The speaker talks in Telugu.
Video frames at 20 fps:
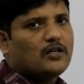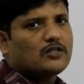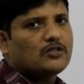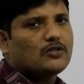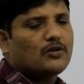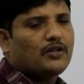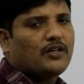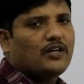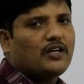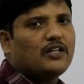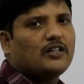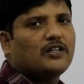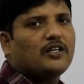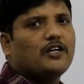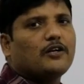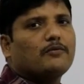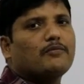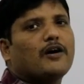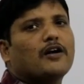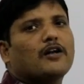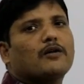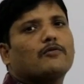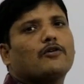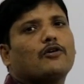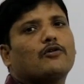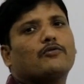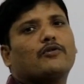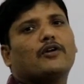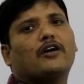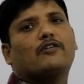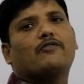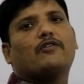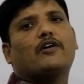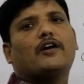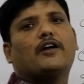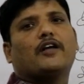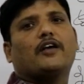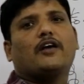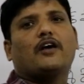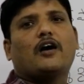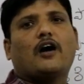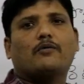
సో ఈ తీర్మానంలో ఉన్నటువంటి